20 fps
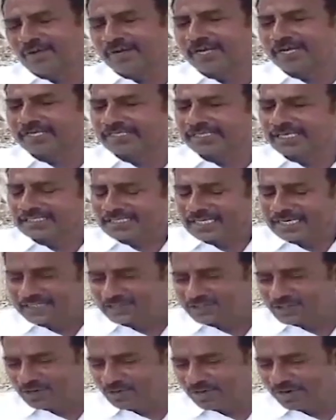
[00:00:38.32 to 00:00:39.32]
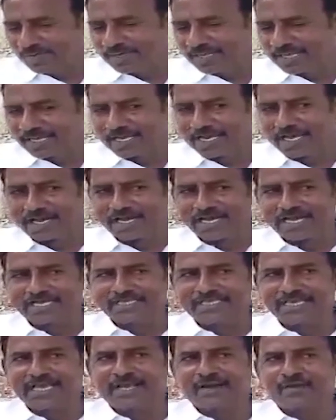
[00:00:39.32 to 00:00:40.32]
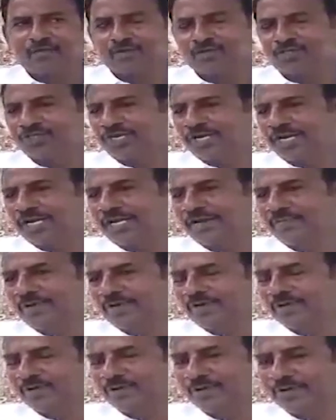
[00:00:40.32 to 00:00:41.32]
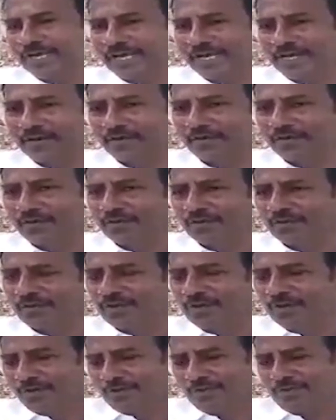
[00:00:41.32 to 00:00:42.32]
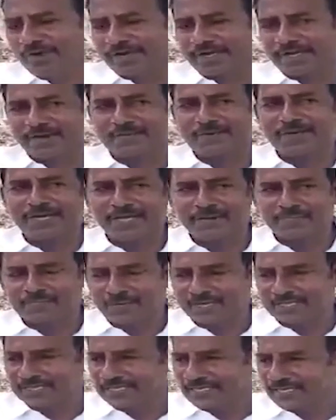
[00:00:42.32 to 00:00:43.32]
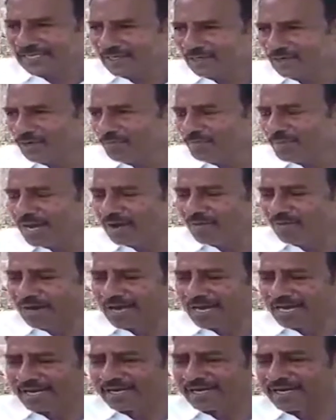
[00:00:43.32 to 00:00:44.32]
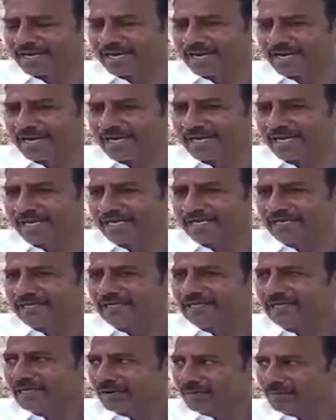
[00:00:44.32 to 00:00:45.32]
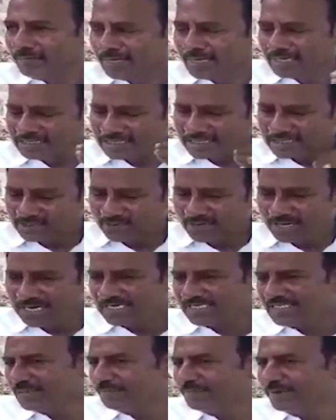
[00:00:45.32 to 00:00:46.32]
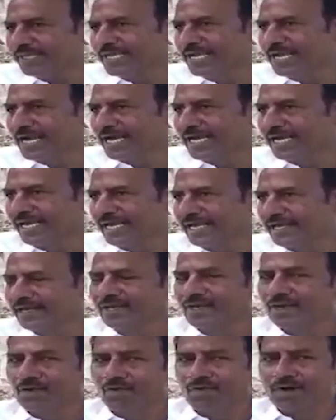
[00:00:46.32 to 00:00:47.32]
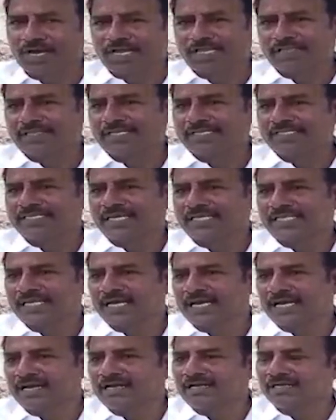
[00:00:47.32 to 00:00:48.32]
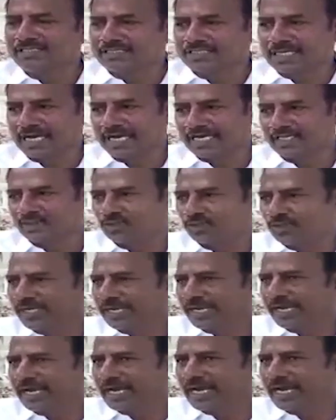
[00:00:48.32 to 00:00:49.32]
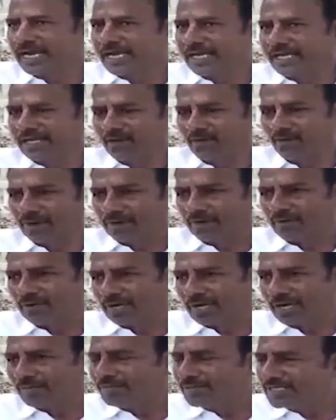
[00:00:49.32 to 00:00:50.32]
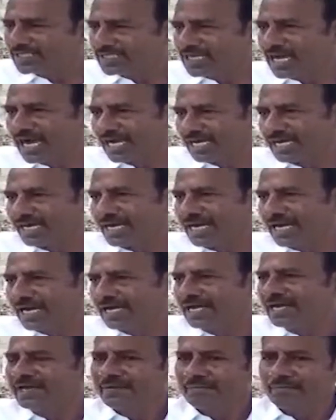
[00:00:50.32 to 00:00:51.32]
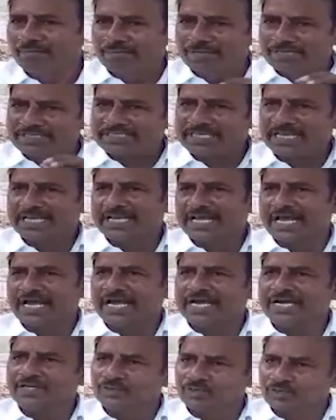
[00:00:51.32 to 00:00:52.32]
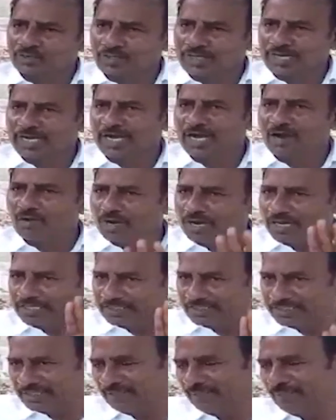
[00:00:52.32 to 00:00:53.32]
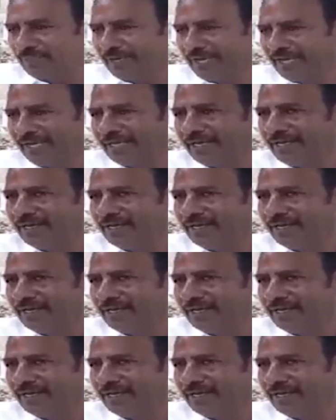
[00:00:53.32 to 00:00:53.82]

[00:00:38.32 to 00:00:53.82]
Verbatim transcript: ఎవరికైనా సంక్షేమ పథకాల్లో అయితే వచ్చినటి మటుకు నేను వెంటబడి ప్రతి ఇండ్లు మా వాలంటీర్లు కానీ మా సచివాలయ సిబ్బంది కానీ వాళ్ళందరి చేత చాలా సున్నంగా ఎవరి కూడా మిస్ కాకుండా మిస్ అయినా కానీ సున్నంగా వాళ్ళకి చెప్పి